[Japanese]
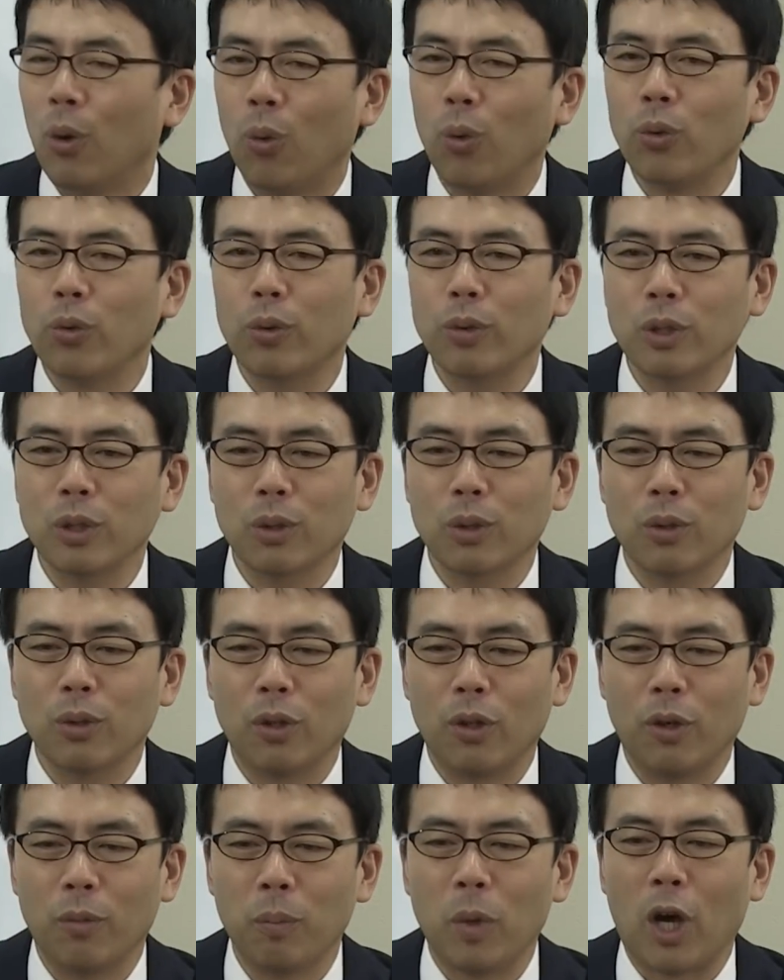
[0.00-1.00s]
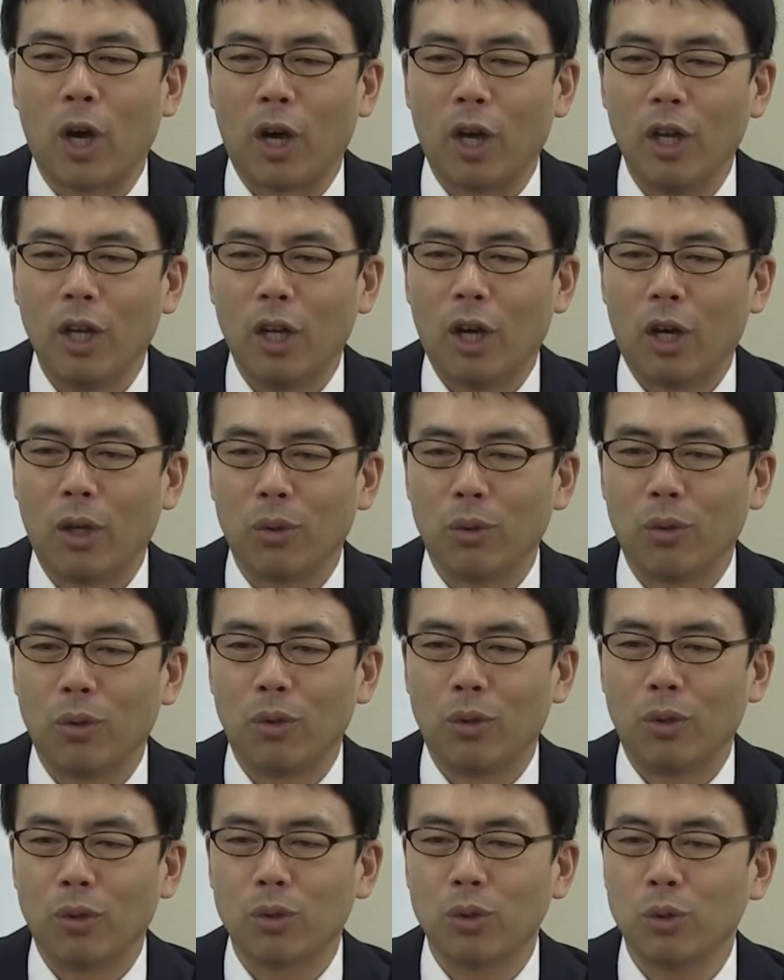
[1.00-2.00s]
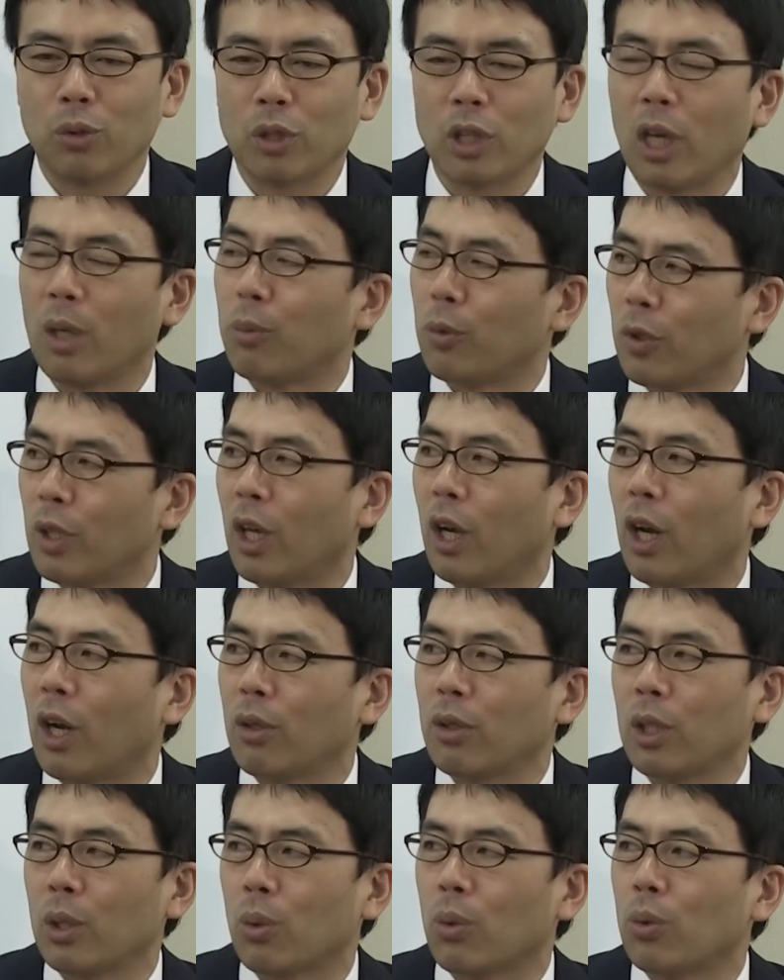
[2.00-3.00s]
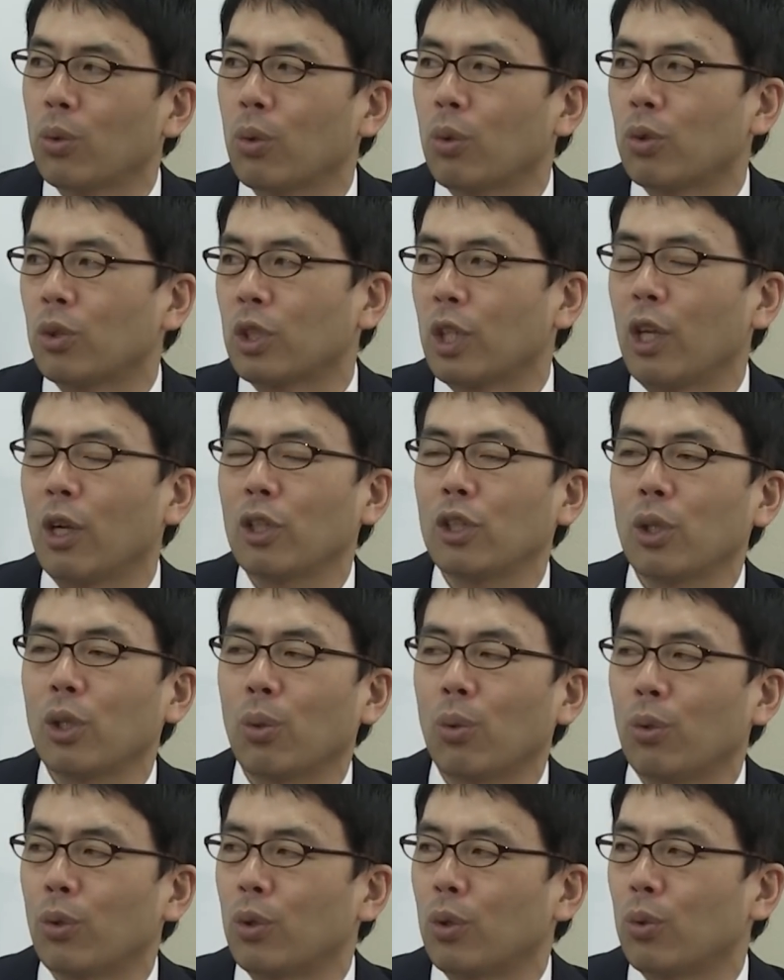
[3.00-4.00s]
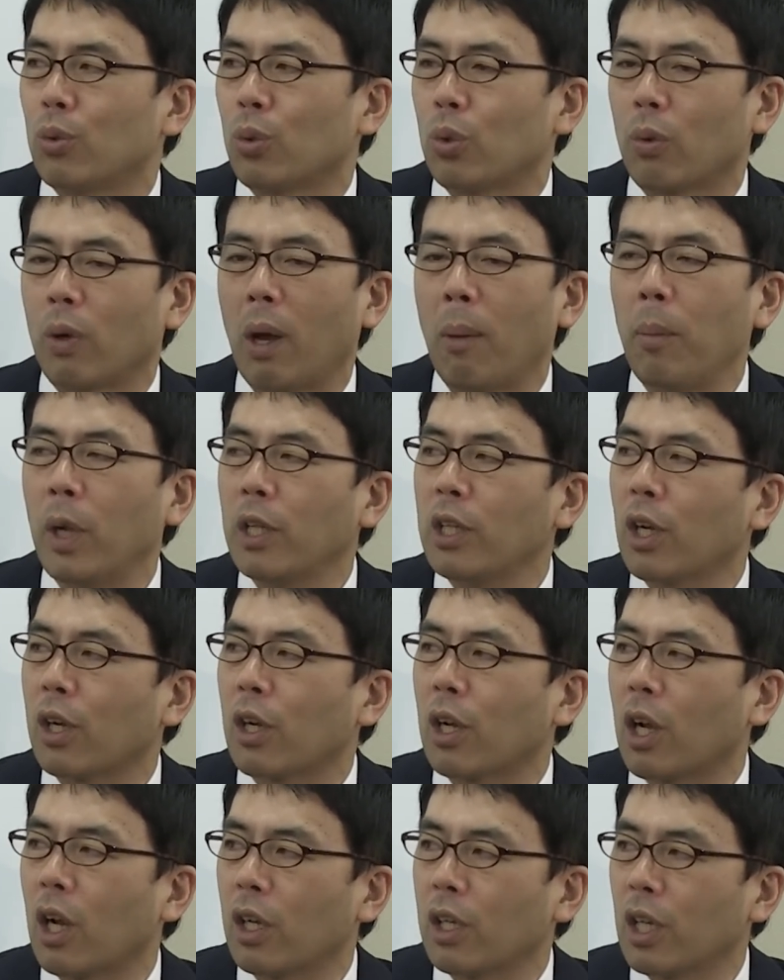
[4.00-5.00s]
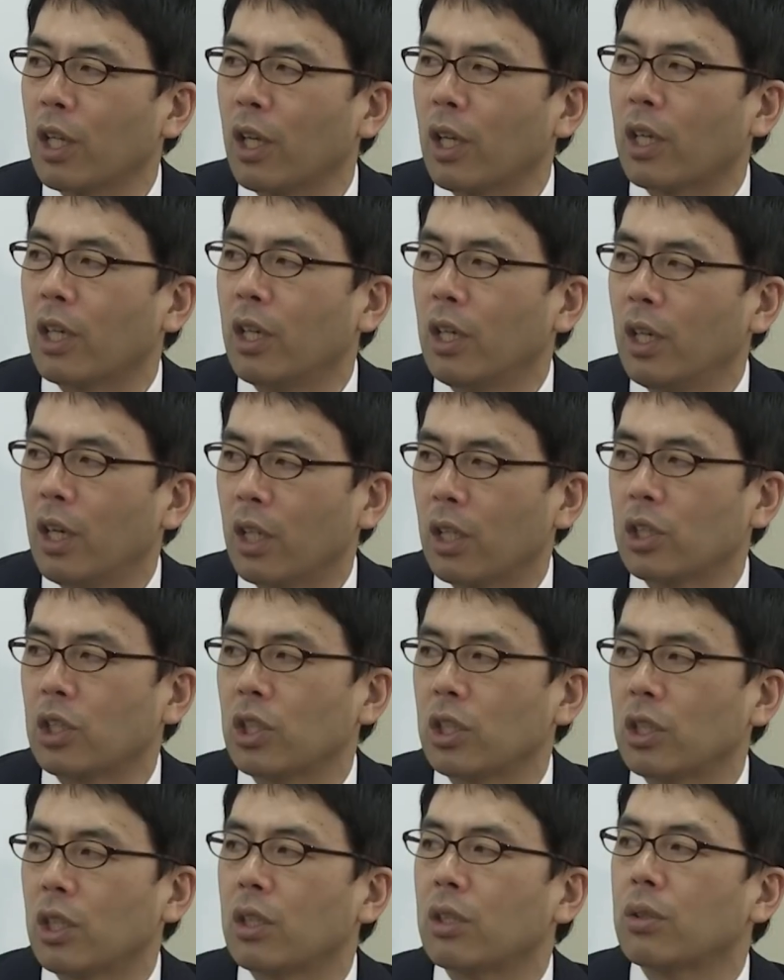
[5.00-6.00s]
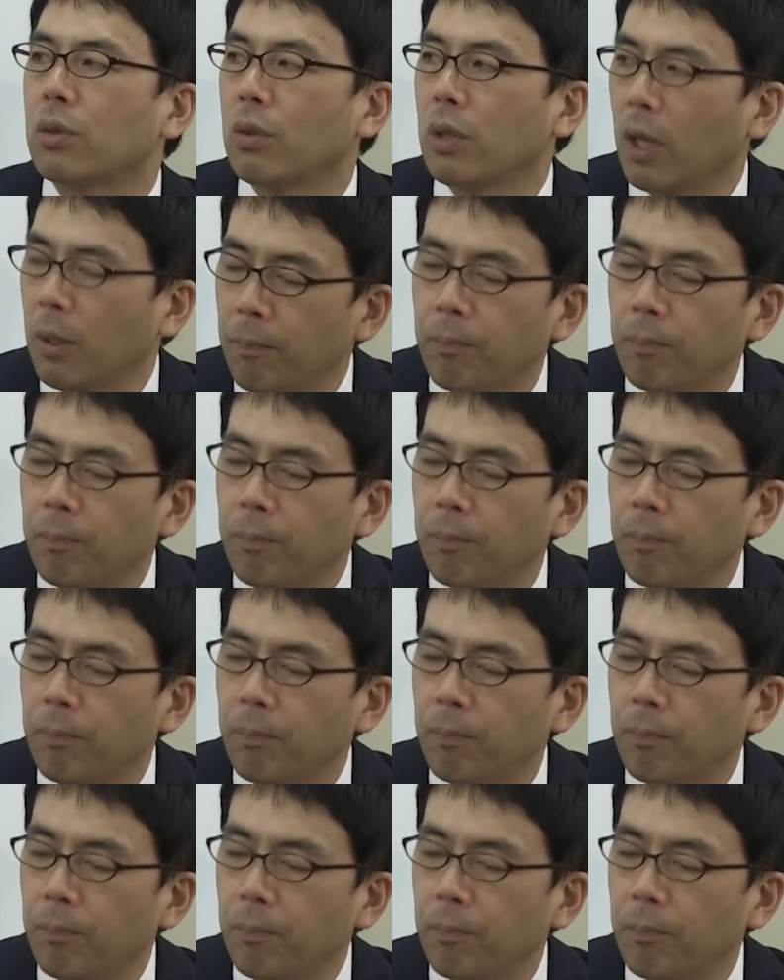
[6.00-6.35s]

本当にその、まあ、あの国の債務をねある程度コントロールして減らしていこうっていうのとはあんまりなんか関係ない話なんですよね。